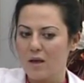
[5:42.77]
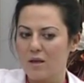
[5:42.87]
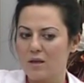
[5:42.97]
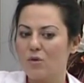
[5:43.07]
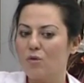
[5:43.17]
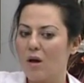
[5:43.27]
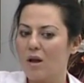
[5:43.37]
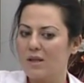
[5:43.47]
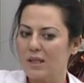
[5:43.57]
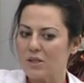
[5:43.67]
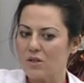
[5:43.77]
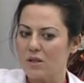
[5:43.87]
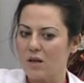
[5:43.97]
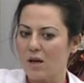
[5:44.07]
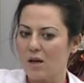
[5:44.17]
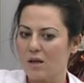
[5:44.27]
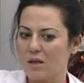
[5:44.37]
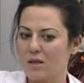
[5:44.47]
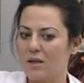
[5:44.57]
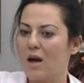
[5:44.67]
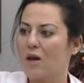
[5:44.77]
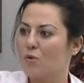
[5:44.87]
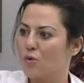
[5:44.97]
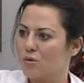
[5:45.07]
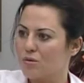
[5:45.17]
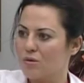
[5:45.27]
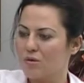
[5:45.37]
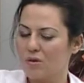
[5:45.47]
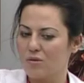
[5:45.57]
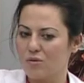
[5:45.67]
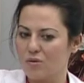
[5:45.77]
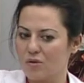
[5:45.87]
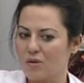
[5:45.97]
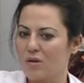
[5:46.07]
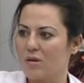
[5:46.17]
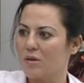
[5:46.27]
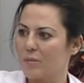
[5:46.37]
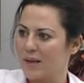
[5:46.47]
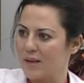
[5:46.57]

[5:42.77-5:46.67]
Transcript: E, kilo aldıkça da e, yağ dokusunun da çünkü e,